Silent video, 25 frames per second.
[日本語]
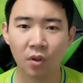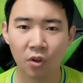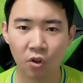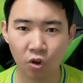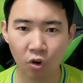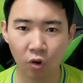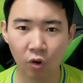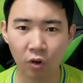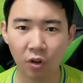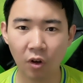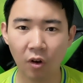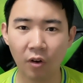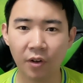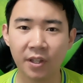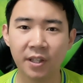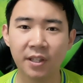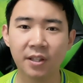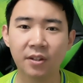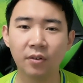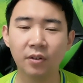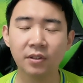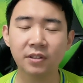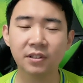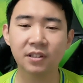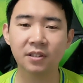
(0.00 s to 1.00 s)
ちょうど
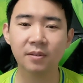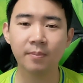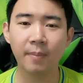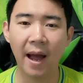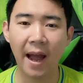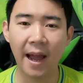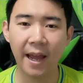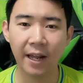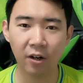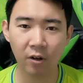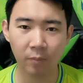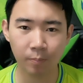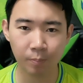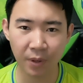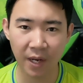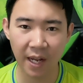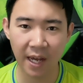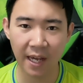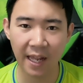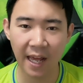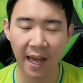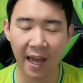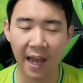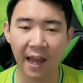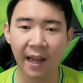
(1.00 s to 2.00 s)
一つ前の
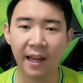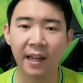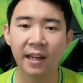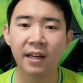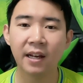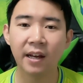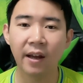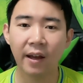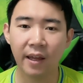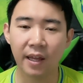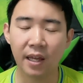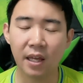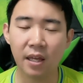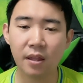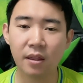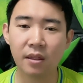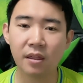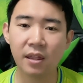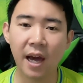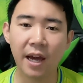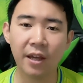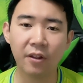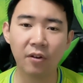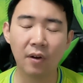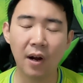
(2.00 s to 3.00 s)
プレーで、
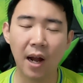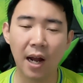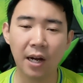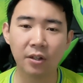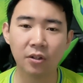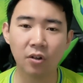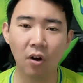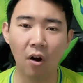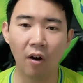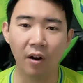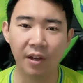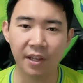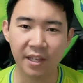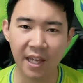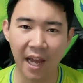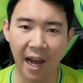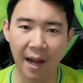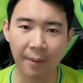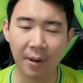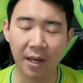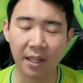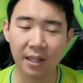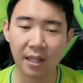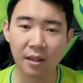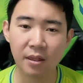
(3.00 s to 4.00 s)
インサイドハーフの
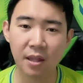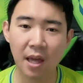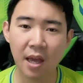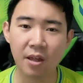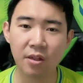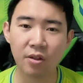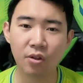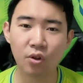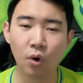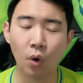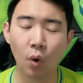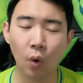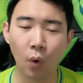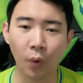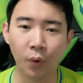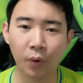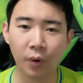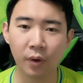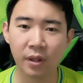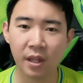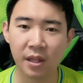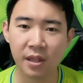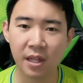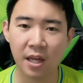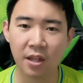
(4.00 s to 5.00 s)
山田選手と小
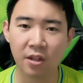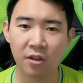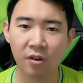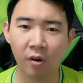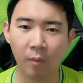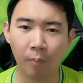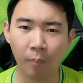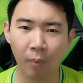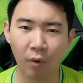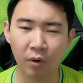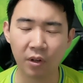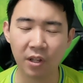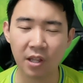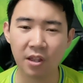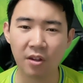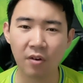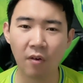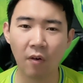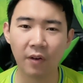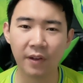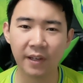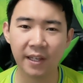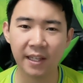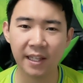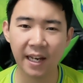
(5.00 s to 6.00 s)
野瀬選手の
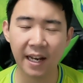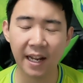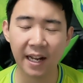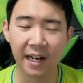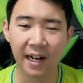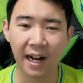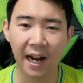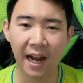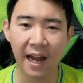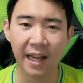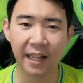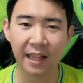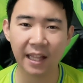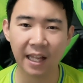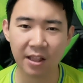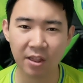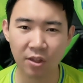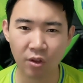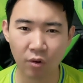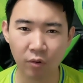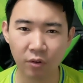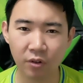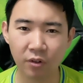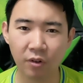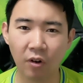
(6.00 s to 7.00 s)
ポジションを入れ替えた
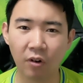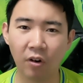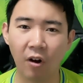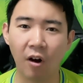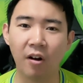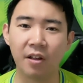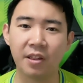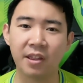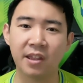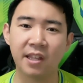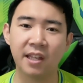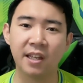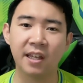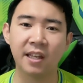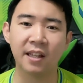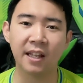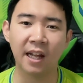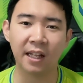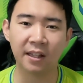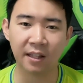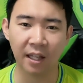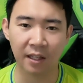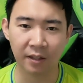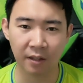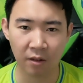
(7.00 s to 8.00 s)
直後のシーン
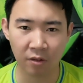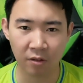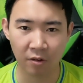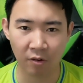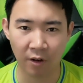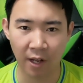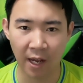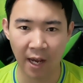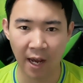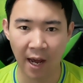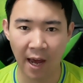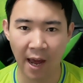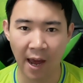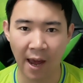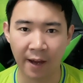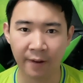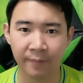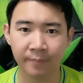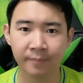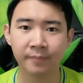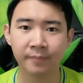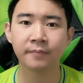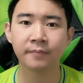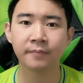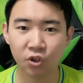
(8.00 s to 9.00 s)
だったんですよね。
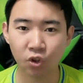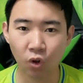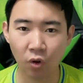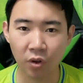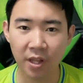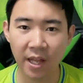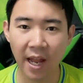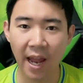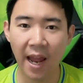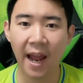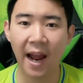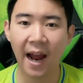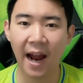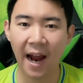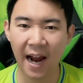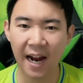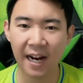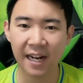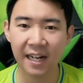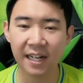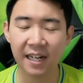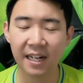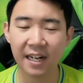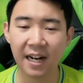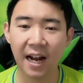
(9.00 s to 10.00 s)
そして
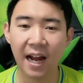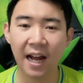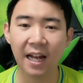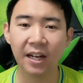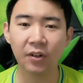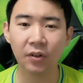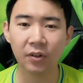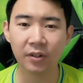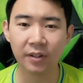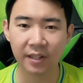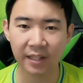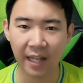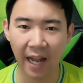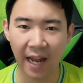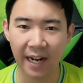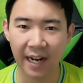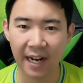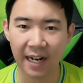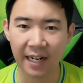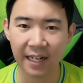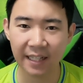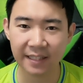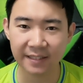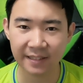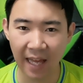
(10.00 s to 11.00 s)
アンカーの田
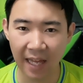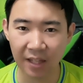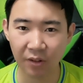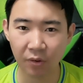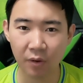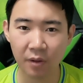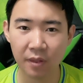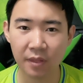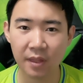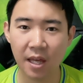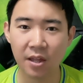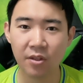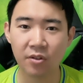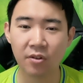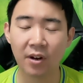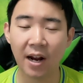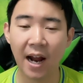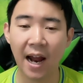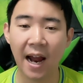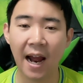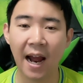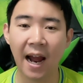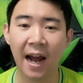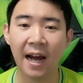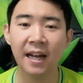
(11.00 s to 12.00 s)
中聡選手
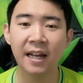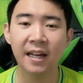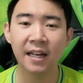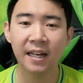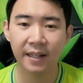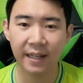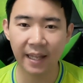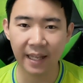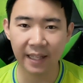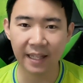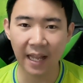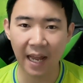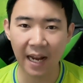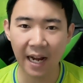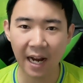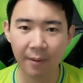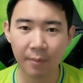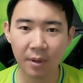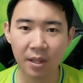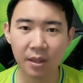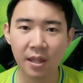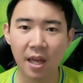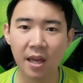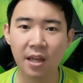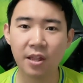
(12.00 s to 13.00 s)
が
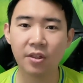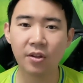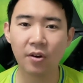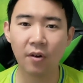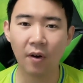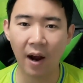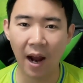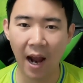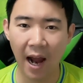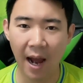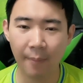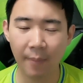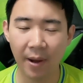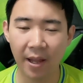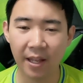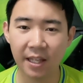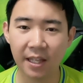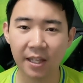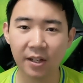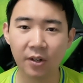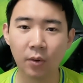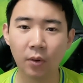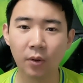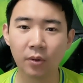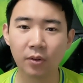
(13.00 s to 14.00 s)
ネタラビ選手をはめ
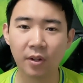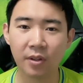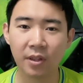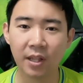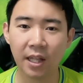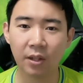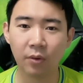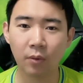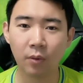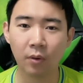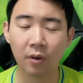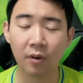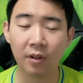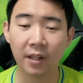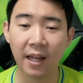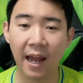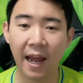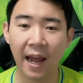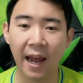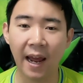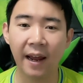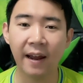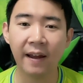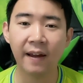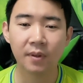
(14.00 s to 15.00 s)
に行こうとしたところ
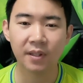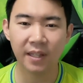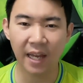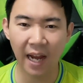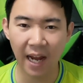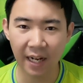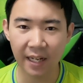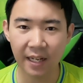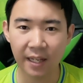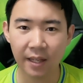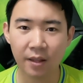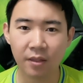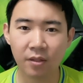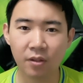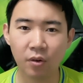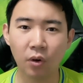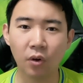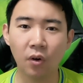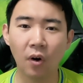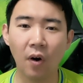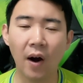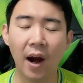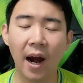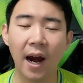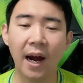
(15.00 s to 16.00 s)
で、やはりそ
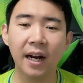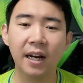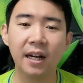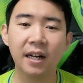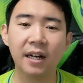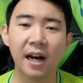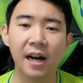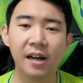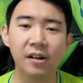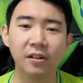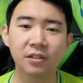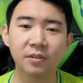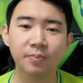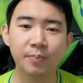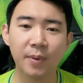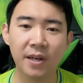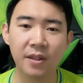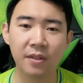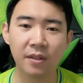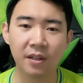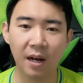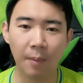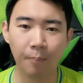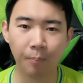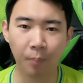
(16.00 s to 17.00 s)
のアンカーの
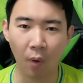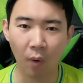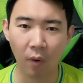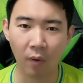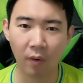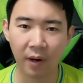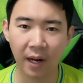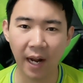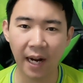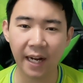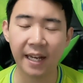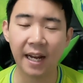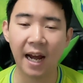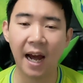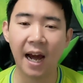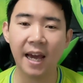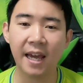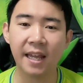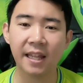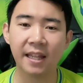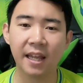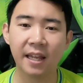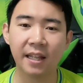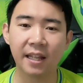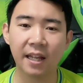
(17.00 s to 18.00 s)
スペースがぽっかり空
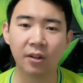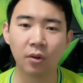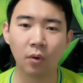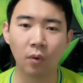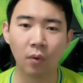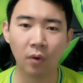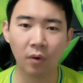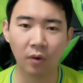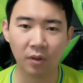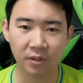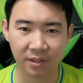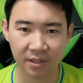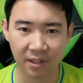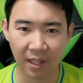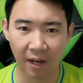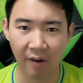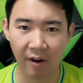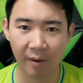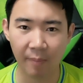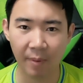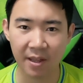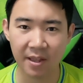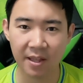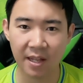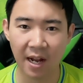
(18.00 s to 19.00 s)
いていたところを使わ
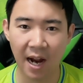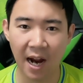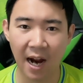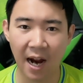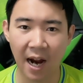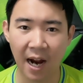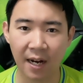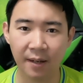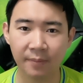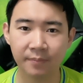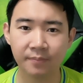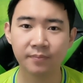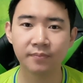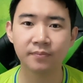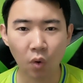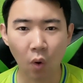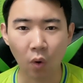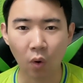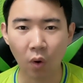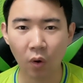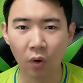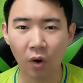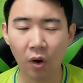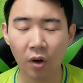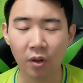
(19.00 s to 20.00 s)
れました。こ
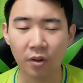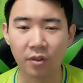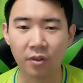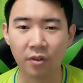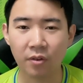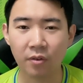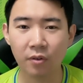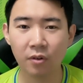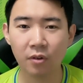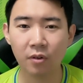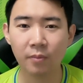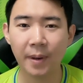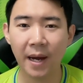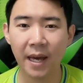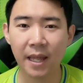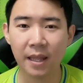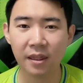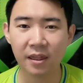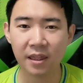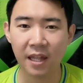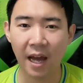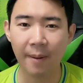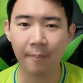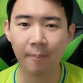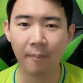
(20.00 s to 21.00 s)
この中盤
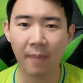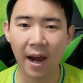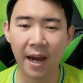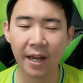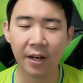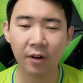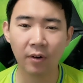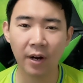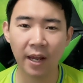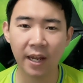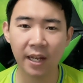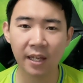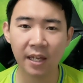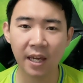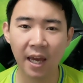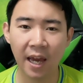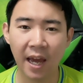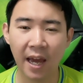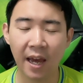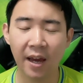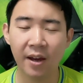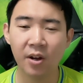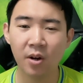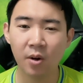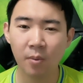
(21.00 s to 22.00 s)
3枚の連
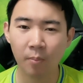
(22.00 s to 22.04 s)
携、